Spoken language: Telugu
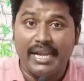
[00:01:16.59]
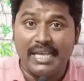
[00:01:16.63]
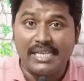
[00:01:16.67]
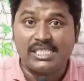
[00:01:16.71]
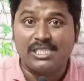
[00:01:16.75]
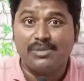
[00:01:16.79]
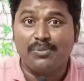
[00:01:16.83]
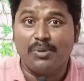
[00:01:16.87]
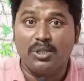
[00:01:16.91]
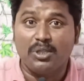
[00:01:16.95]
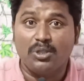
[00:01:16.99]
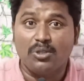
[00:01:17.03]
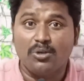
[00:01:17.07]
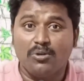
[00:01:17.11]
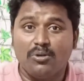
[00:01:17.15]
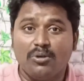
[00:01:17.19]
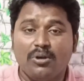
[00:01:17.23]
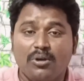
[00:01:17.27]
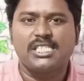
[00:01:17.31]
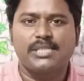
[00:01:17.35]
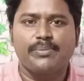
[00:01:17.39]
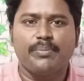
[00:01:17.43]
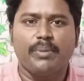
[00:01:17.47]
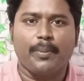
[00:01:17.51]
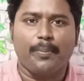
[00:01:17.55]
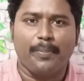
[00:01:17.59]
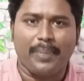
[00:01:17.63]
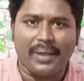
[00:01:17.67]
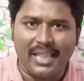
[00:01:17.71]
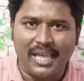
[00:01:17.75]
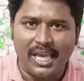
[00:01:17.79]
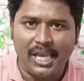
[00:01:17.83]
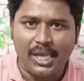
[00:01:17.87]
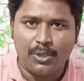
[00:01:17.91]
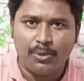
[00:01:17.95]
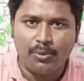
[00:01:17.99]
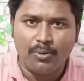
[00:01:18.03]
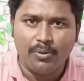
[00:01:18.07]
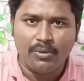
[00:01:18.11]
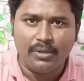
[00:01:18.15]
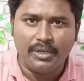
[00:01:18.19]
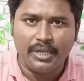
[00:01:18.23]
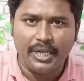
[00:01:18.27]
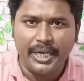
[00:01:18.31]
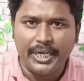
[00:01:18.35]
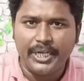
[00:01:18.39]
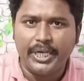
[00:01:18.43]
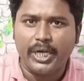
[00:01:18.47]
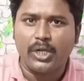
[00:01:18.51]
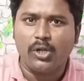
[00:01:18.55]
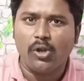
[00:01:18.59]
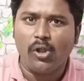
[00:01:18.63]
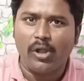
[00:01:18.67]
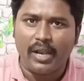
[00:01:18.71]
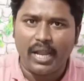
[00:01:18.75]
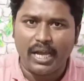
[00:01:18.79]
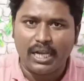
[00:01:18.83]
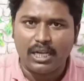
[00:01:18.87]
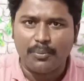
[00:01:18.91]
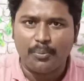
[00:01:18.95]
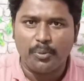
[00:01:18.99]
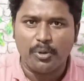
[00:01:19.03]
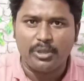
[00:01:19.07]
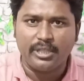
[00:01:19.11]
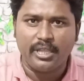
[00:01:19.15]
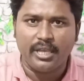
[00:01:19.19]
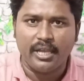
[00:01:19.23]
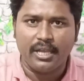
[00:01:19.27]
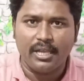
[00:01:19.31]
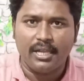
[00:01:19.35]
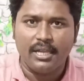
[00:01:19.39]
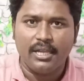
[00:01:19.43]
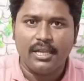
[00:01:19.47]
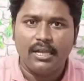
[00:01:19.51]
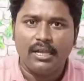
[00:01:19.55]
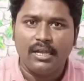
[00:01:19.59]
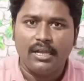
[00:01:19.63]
నెక్స్ట్ మంత్ డిసెంబర్ పదహైదు ఈ డేట్లో రాకపోతే